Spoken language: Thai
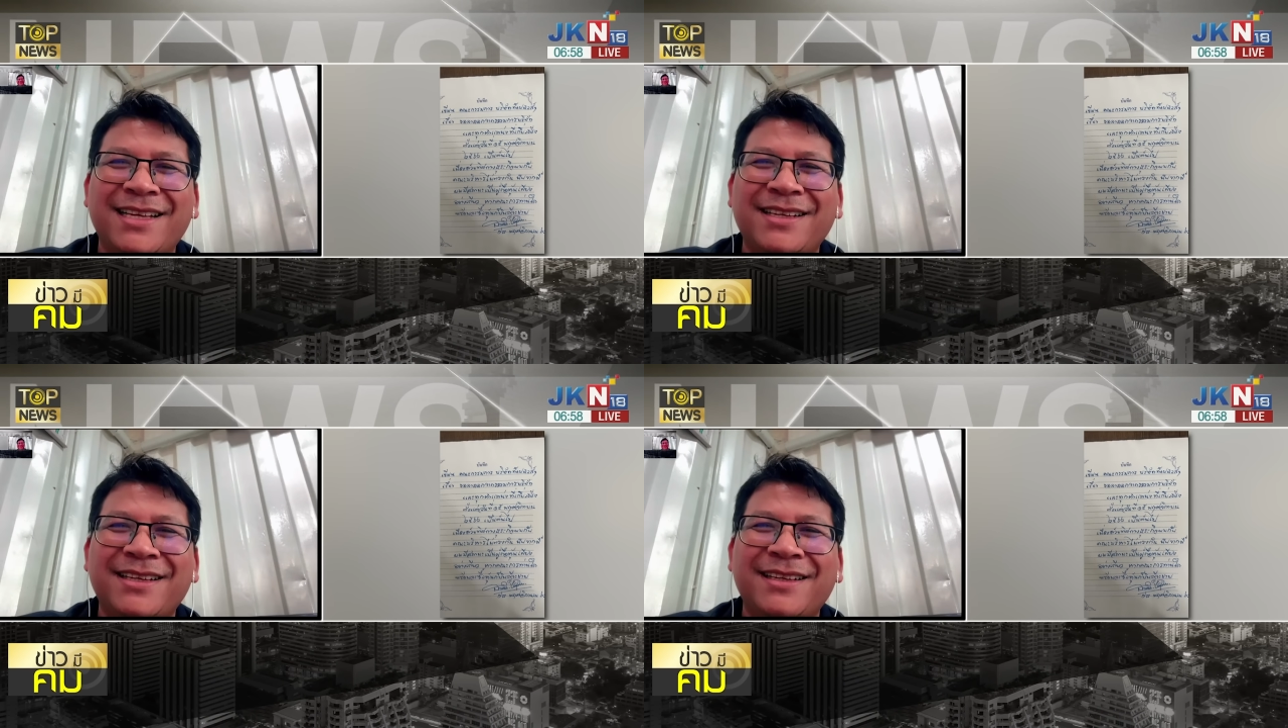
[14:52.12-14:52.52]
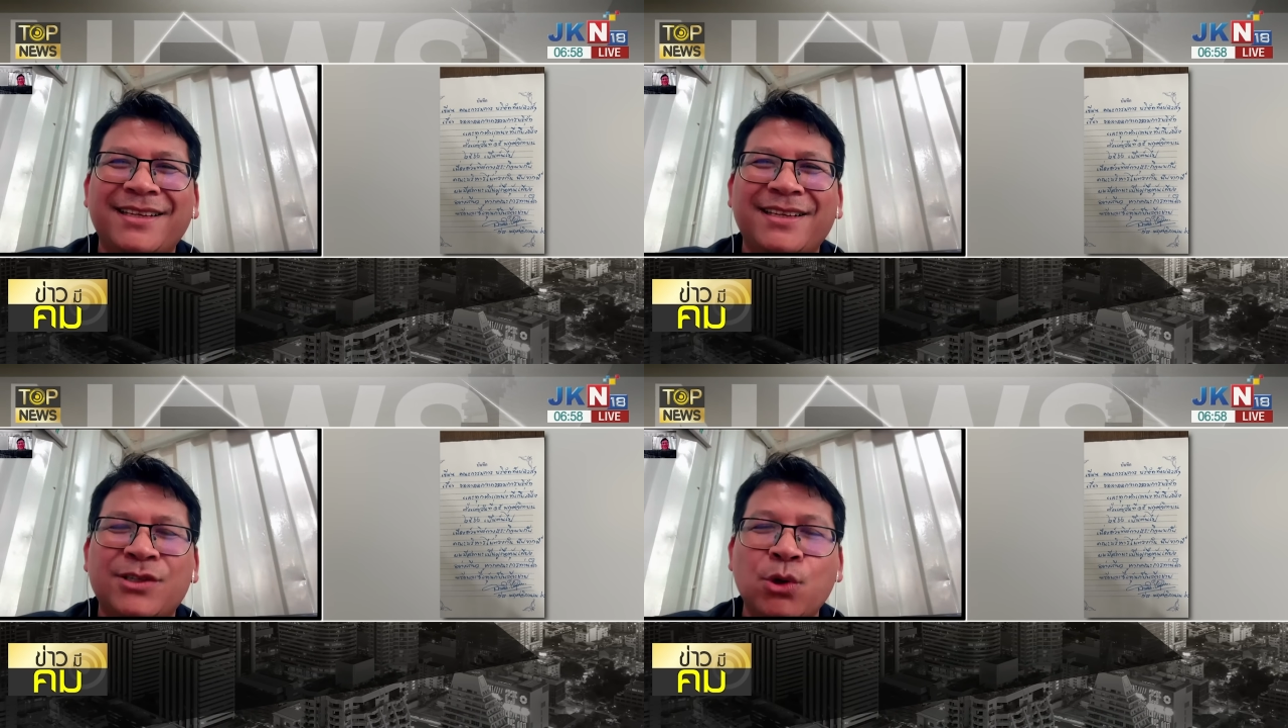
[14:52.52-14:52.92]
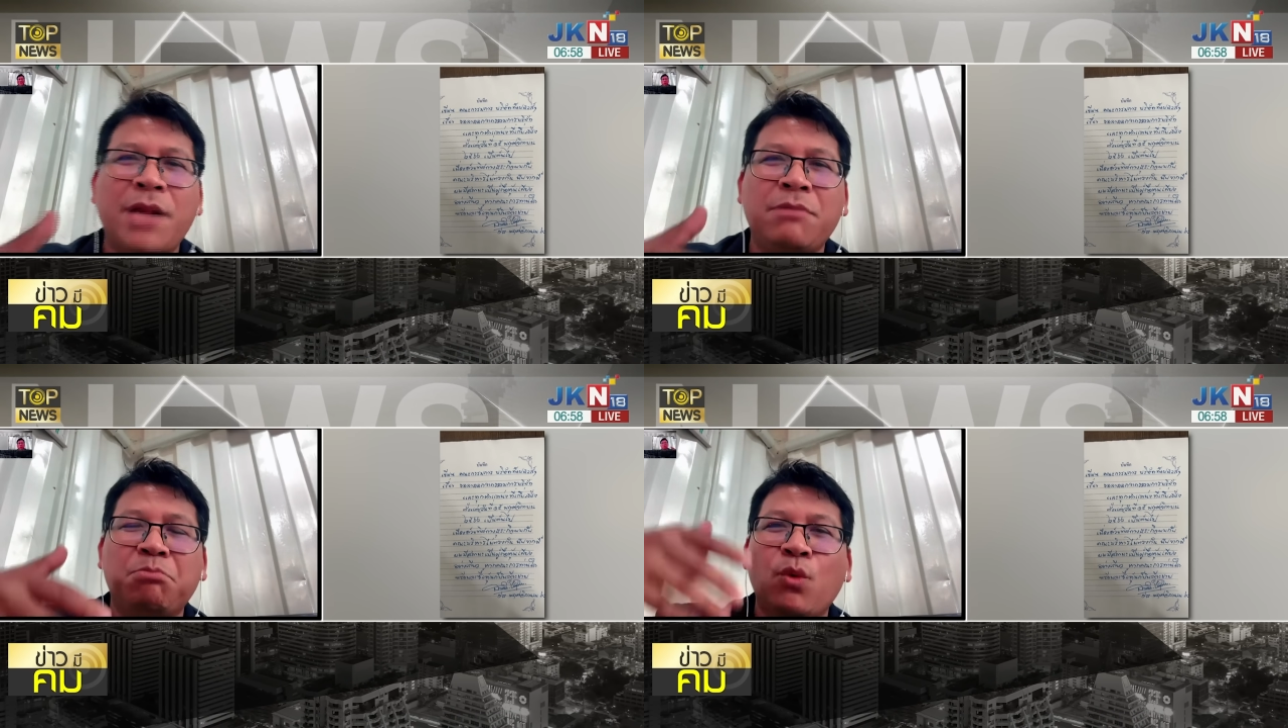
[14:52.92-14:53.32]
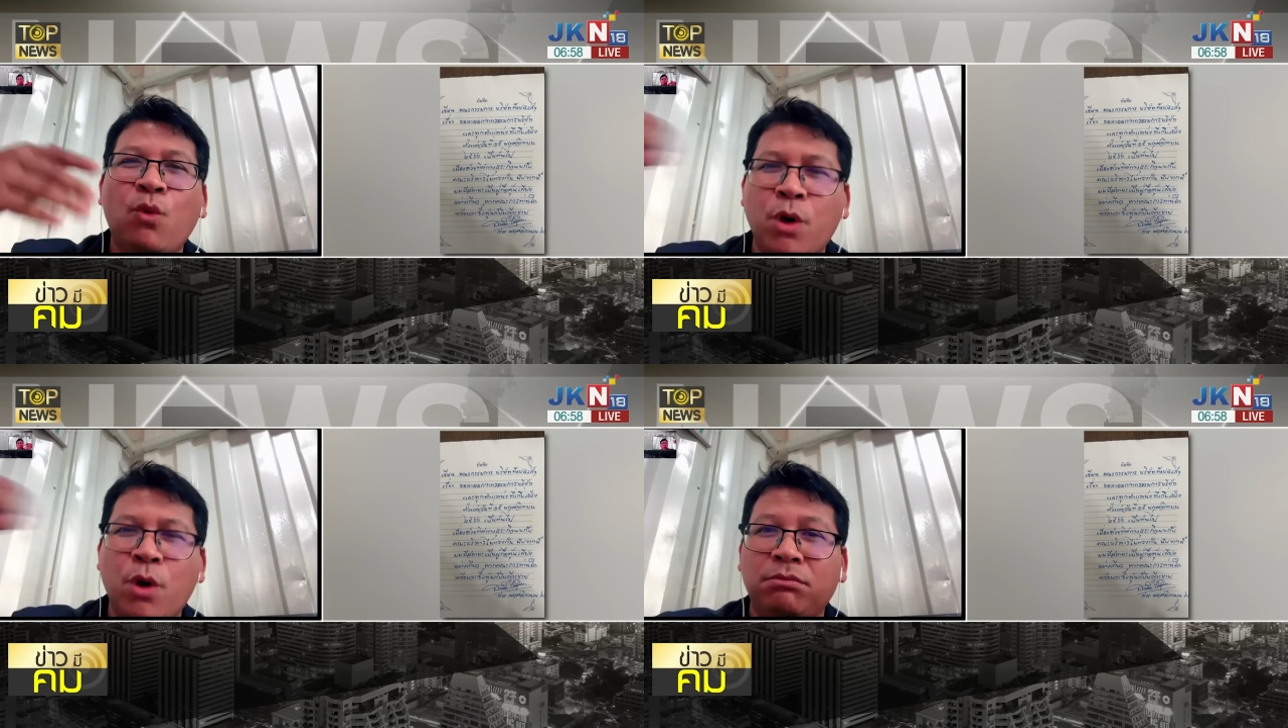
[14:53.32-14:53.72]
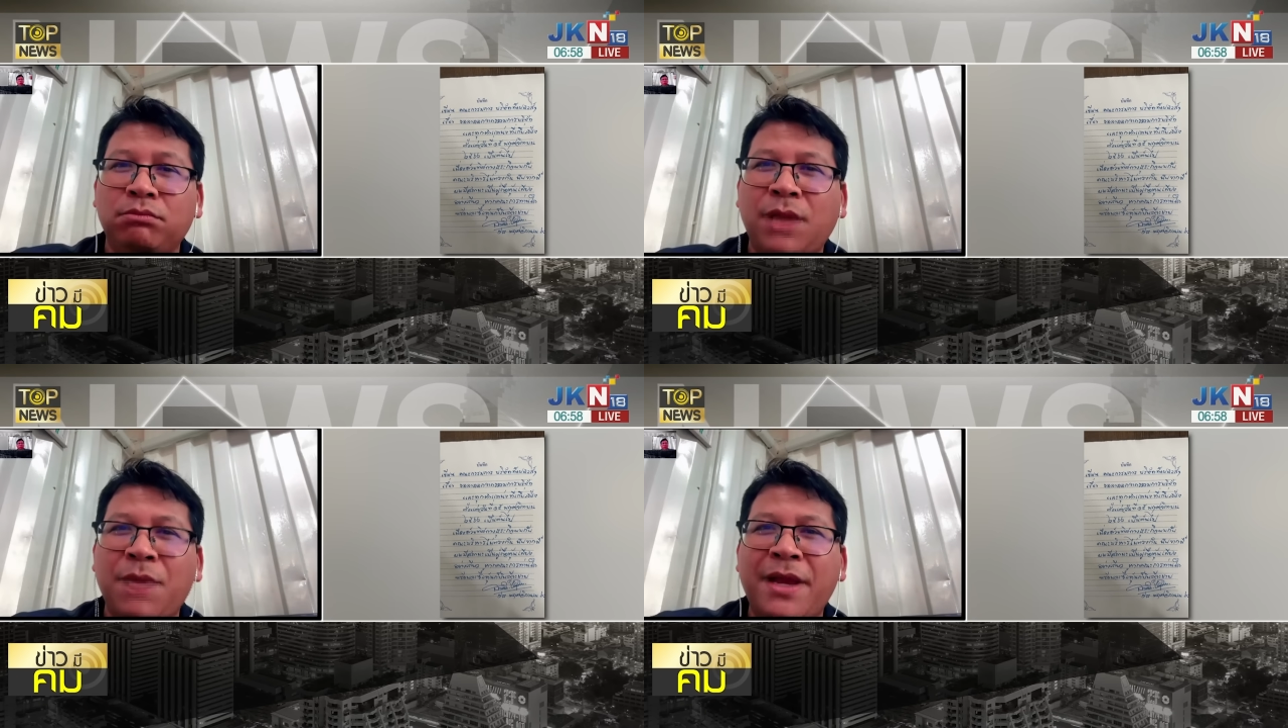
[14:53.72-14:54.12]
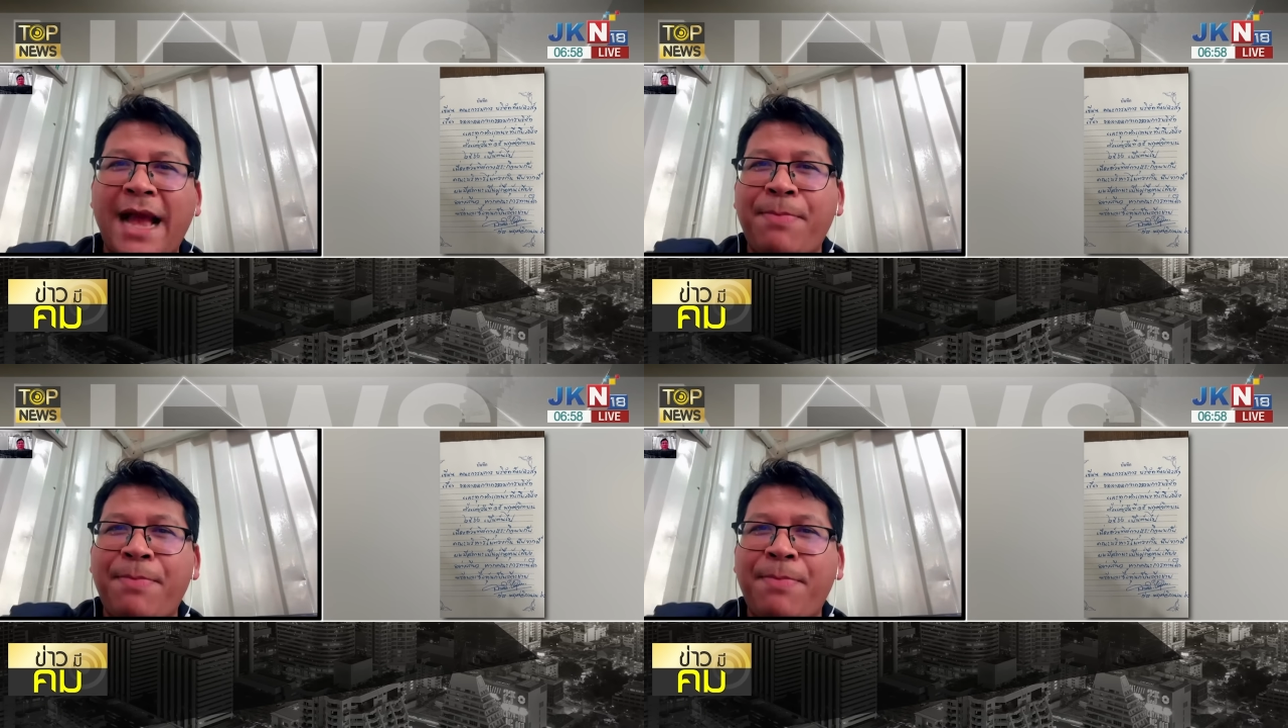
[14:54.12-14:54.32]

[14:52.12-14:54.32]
ส่วนหุ้นถ้ามีการเปลี่ยนแปลง